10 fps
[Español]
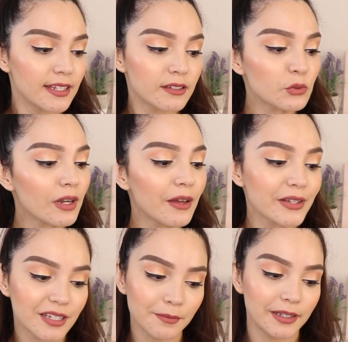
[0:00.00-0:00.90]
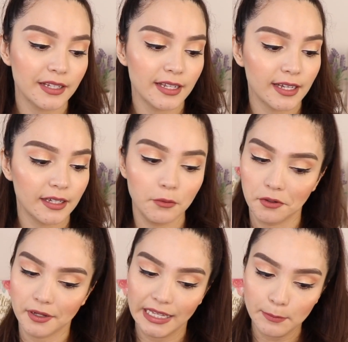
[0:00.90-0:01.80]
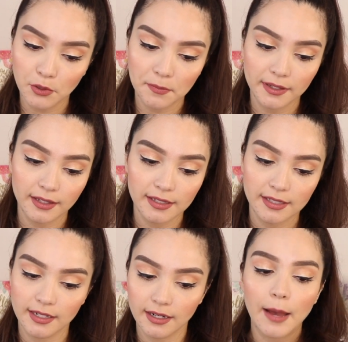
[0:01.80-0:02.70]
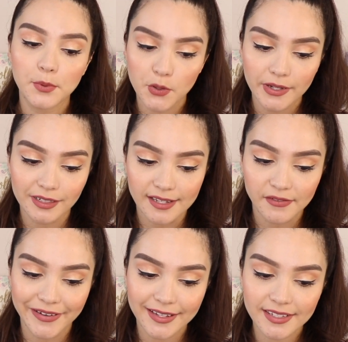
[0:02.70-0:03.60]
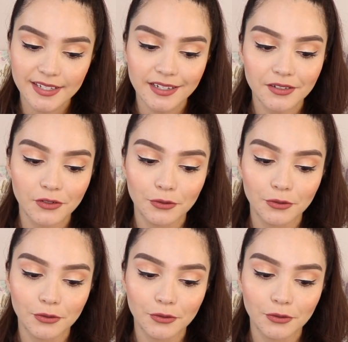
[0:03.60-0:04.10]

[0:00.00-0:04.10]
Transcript: Y es una base de maquillaje, bueno, aquí promete ser a prueba transferencia